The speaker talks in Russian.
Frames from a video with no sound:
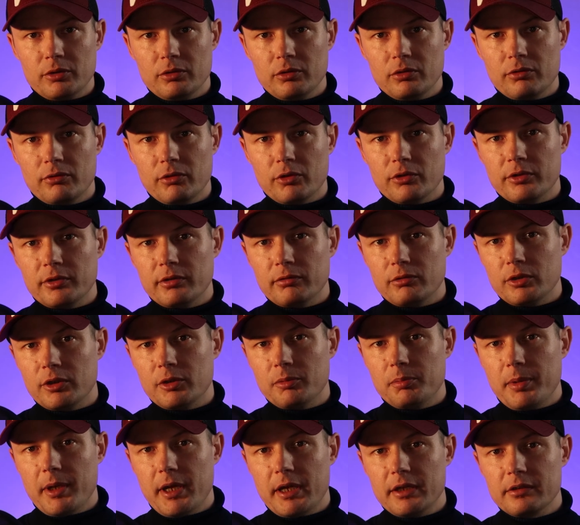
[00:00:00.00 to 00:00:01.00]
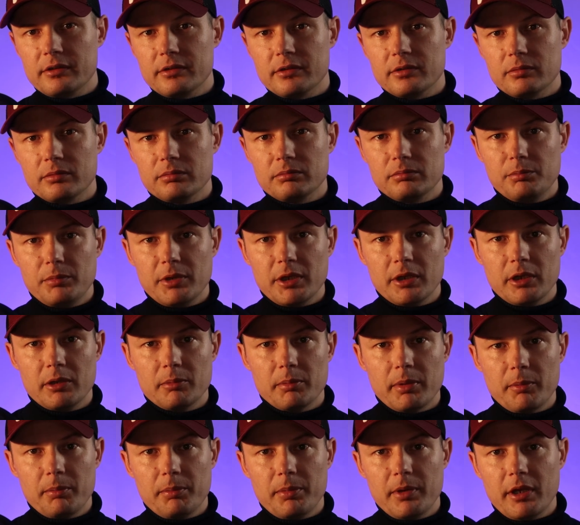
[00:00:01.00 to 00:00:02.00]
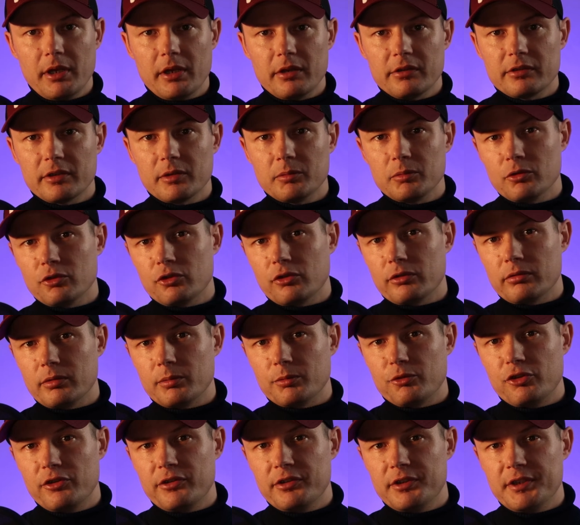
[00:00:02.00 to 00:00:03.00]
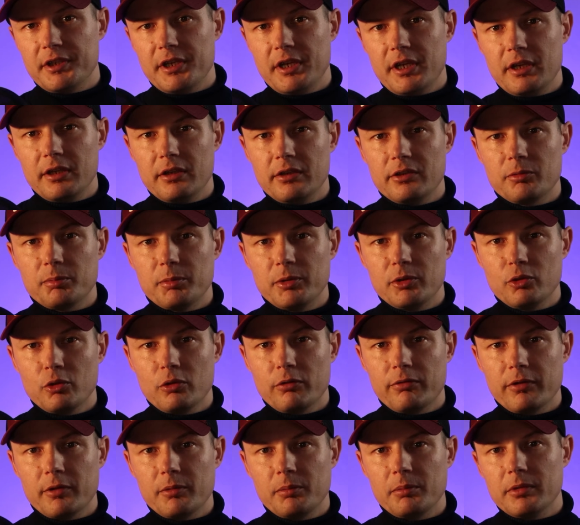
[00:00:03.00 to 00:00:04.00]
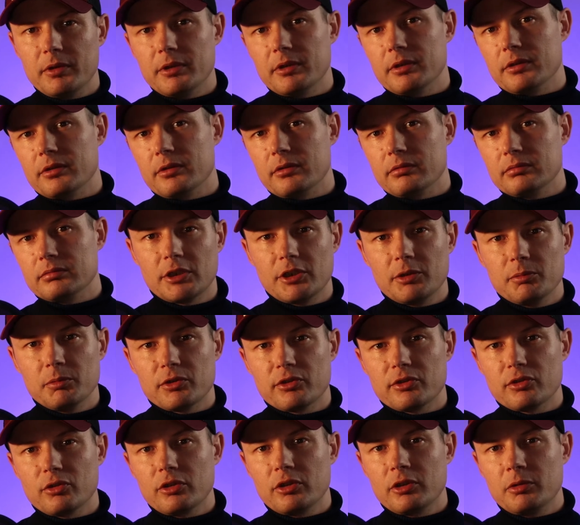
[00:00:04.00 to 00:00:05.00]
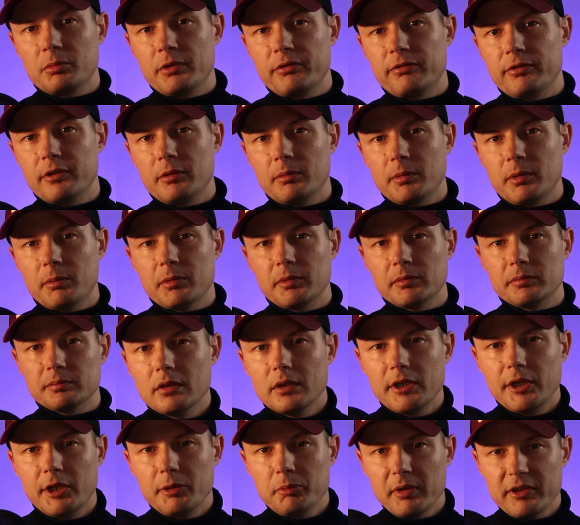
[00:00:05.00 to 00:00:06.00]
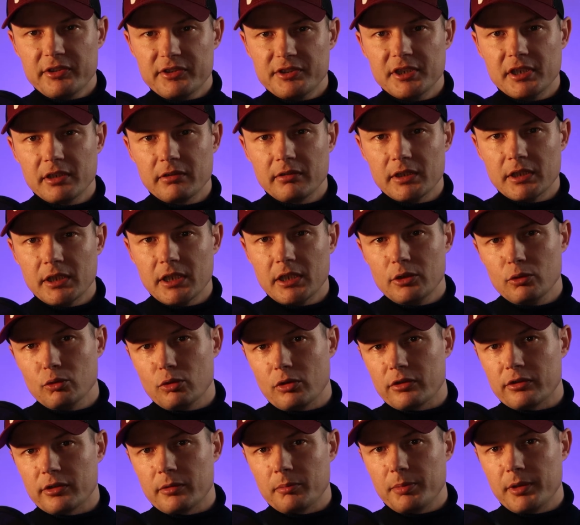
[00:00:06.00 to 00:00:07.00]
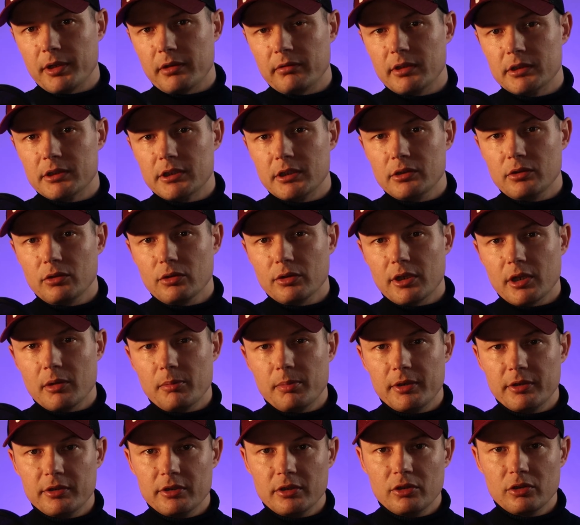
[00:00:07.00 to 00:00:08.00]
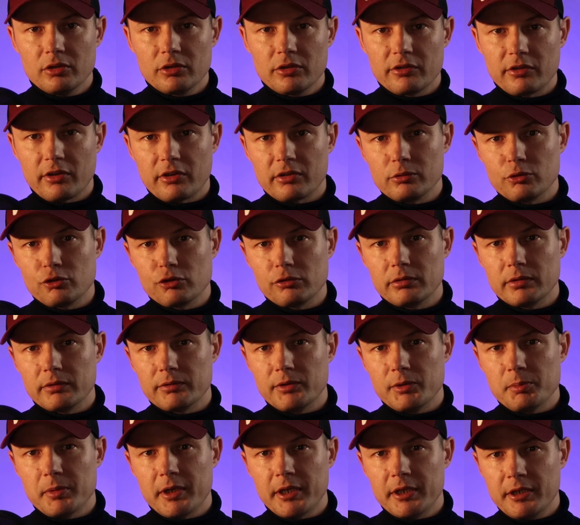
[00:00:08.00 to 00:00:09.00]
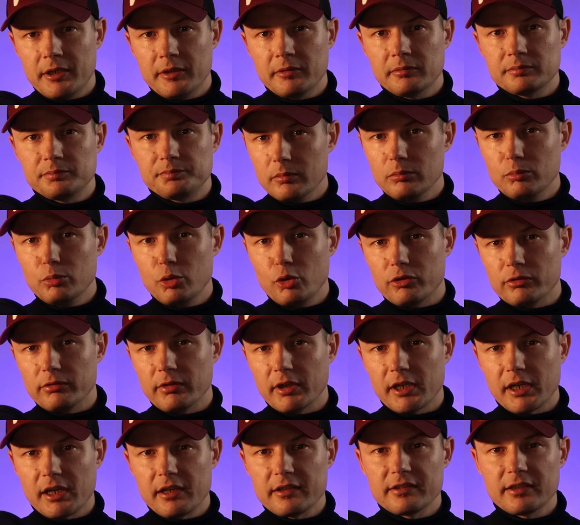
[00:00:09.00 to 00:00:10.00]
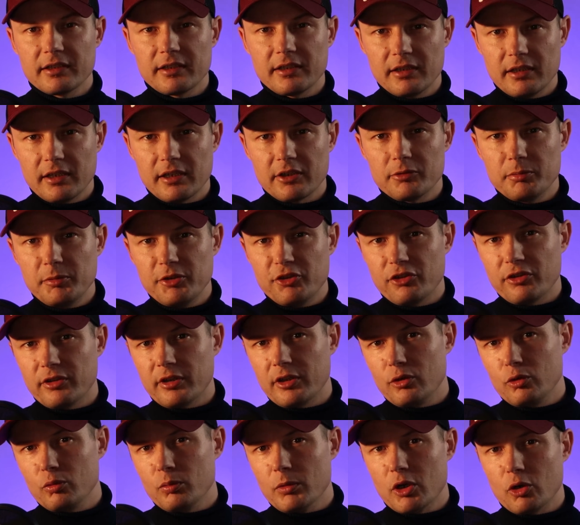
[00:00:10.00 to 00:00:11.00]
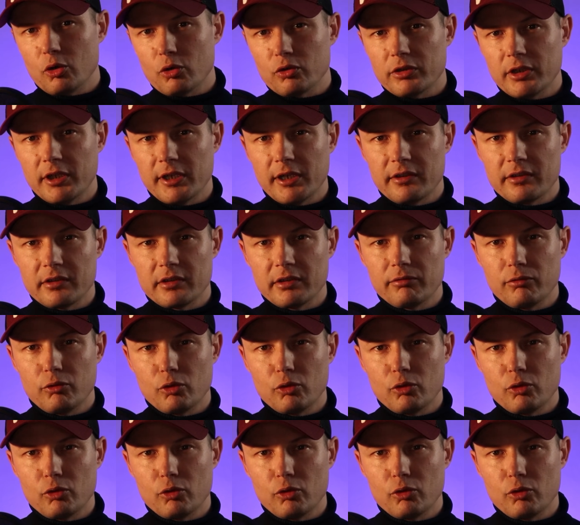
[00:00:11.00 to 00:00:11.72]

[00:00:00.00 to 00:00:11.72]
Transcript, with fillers: идут «Звездные войны 5», мегаэпопея со множеством частей, спин анимационными фильмами. Ремастированная Лукасом первая трилогия определенно заслуживает внимания. Буйство красок и космический юморок с Харрисоном